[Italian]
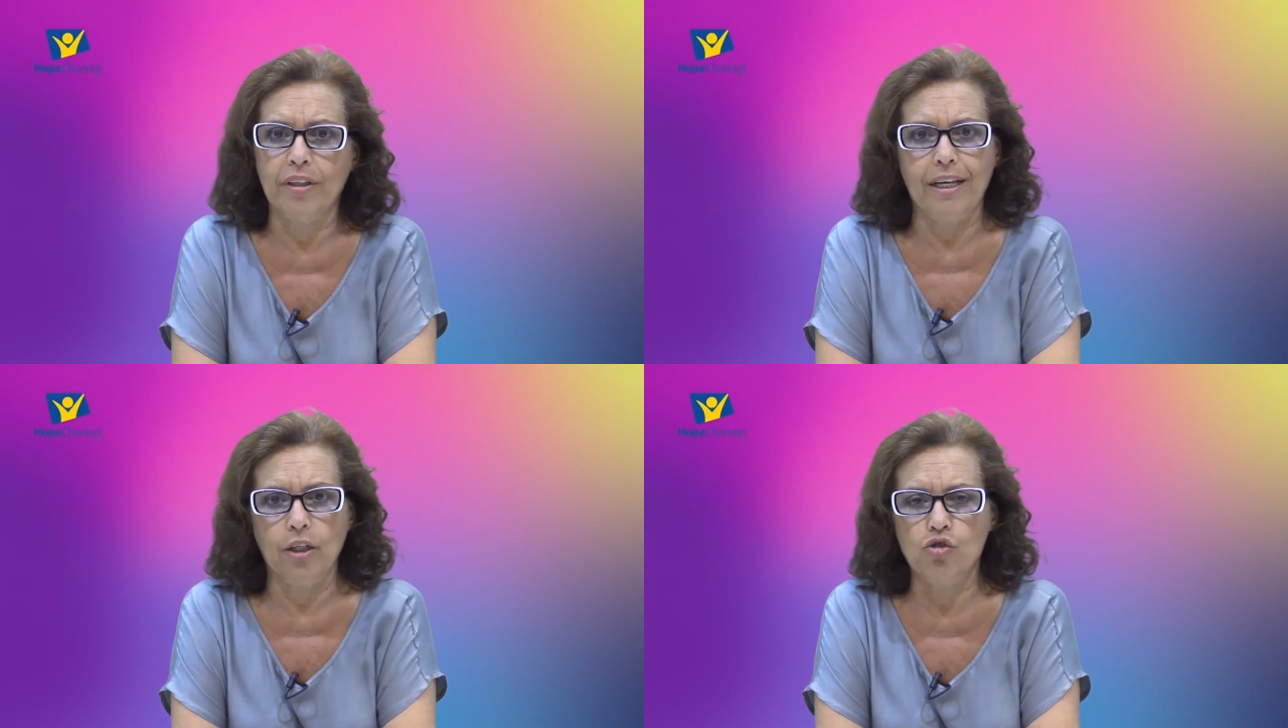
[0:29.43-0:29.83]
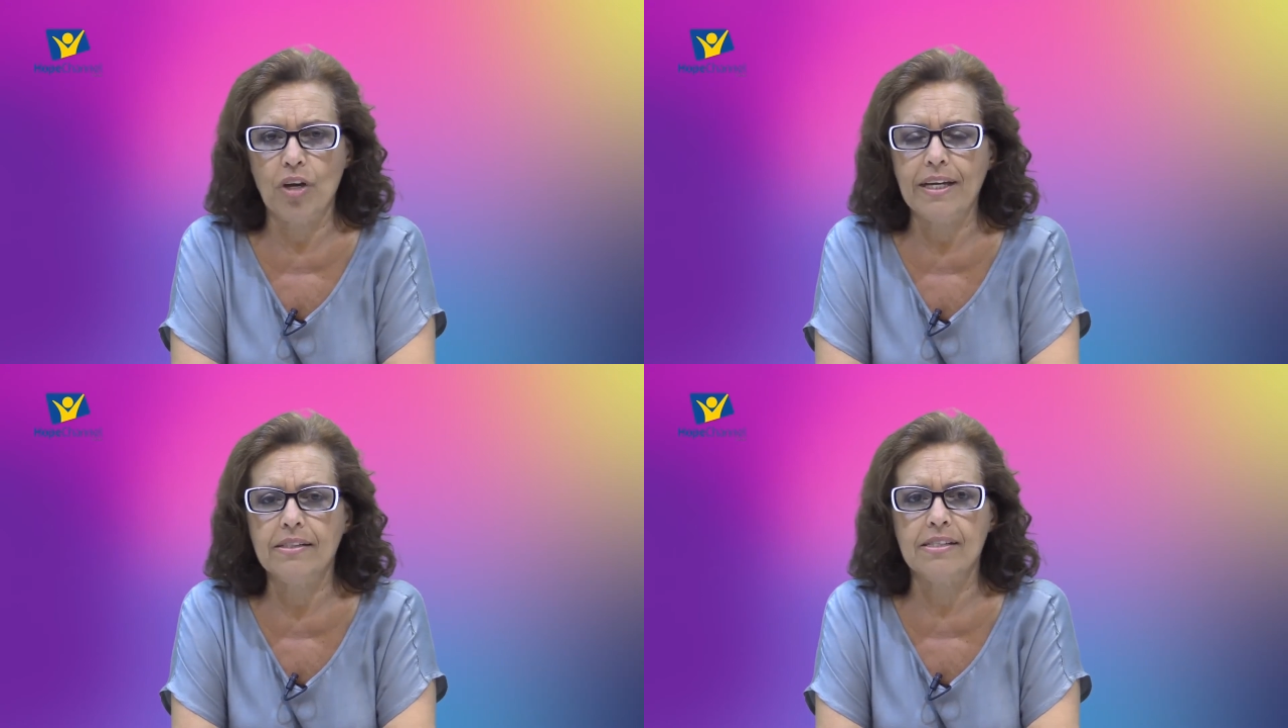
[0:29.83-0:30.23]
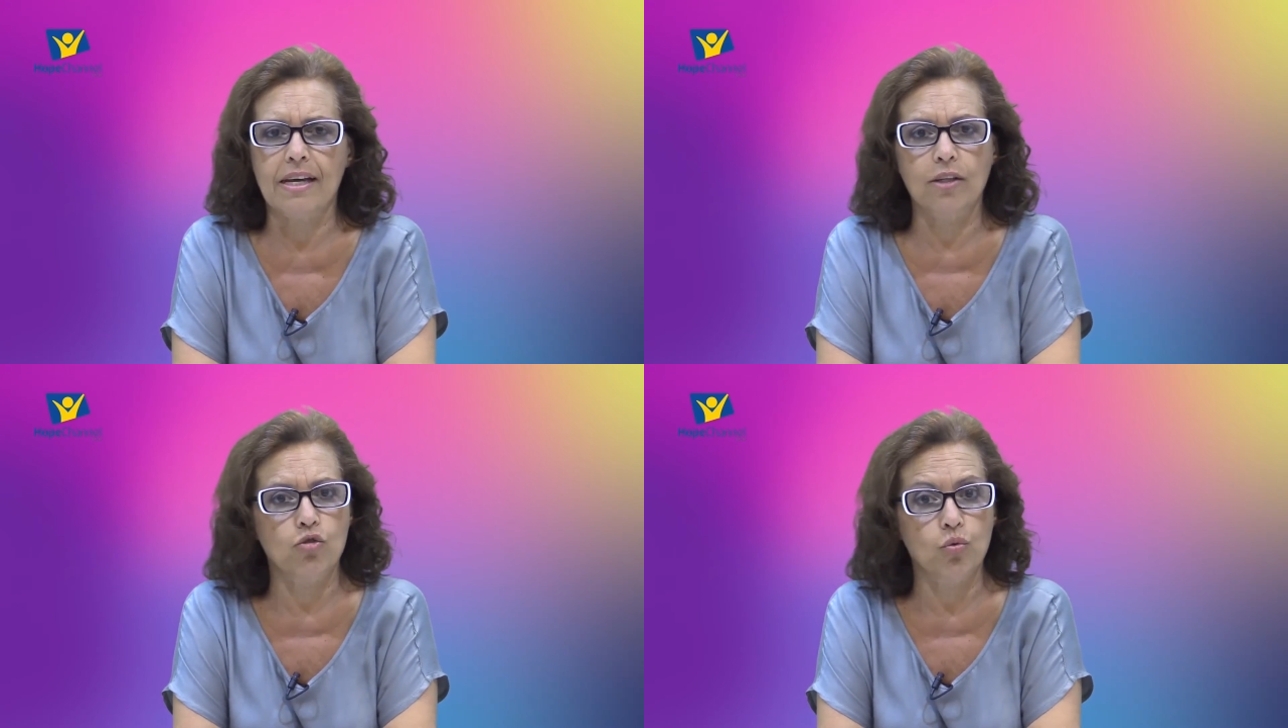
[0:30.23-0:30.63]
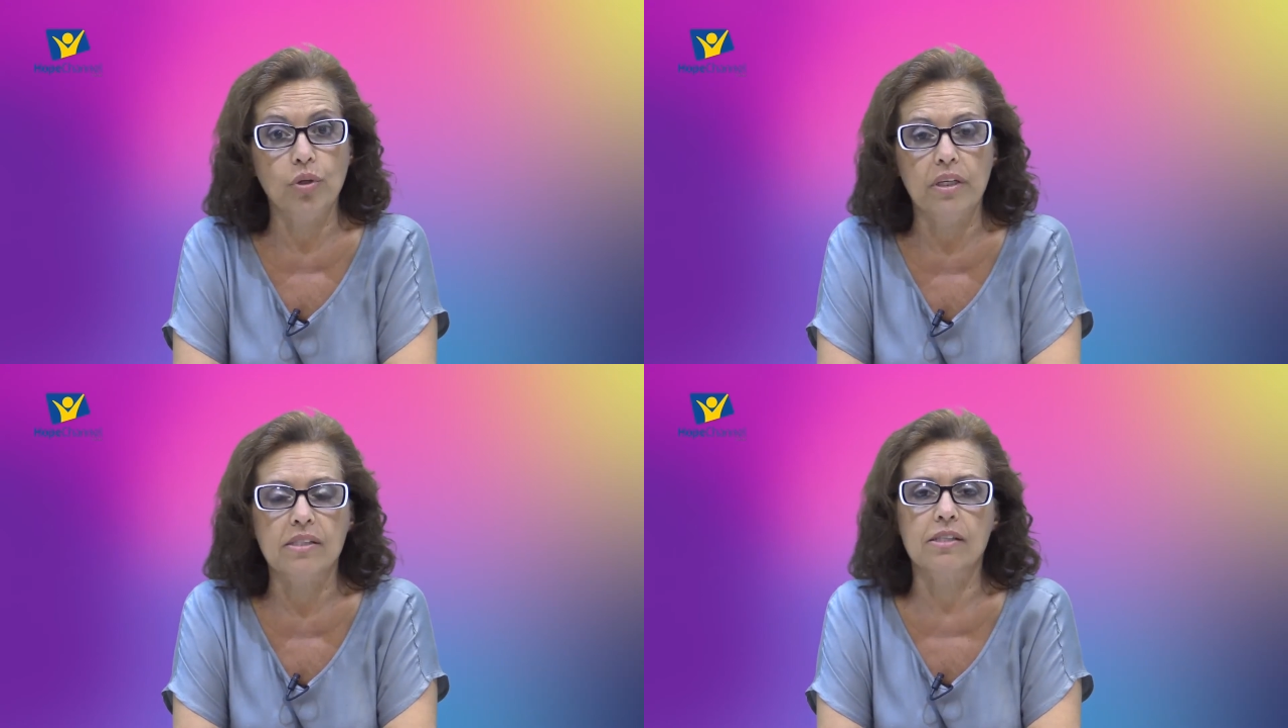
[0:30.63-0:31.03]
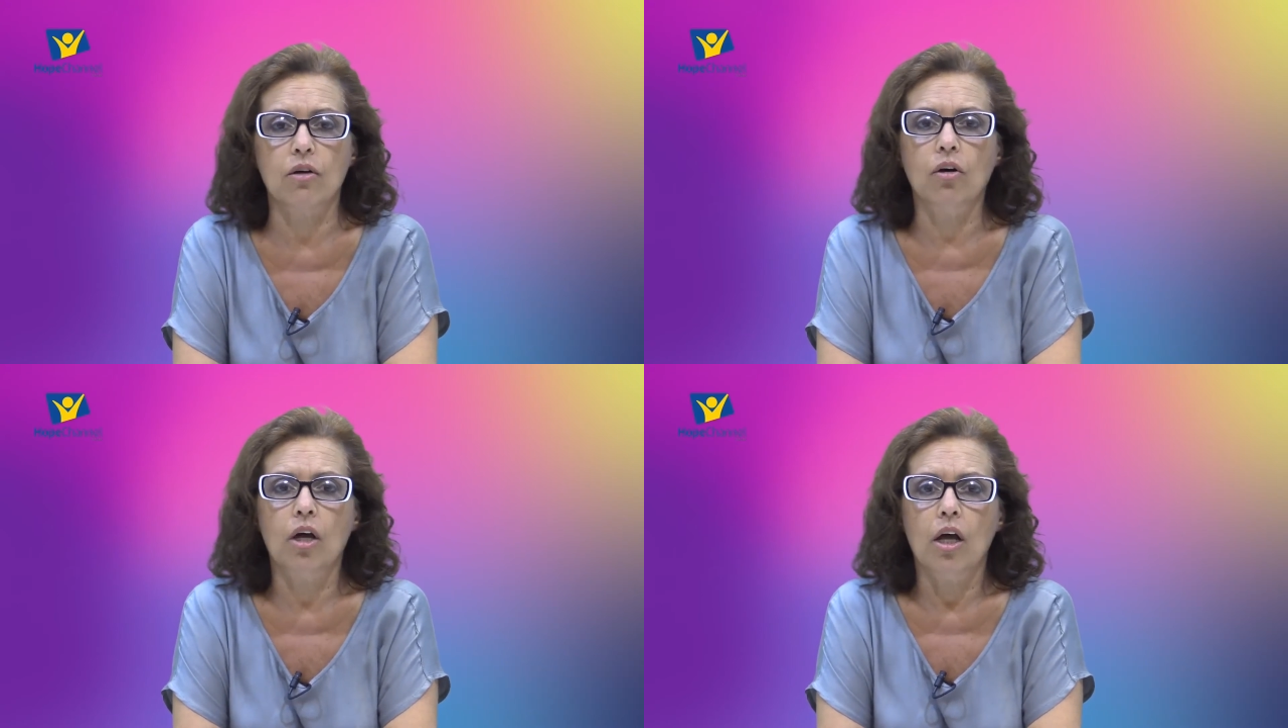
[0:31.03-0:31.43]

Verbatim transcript: intelligenza e giudizio,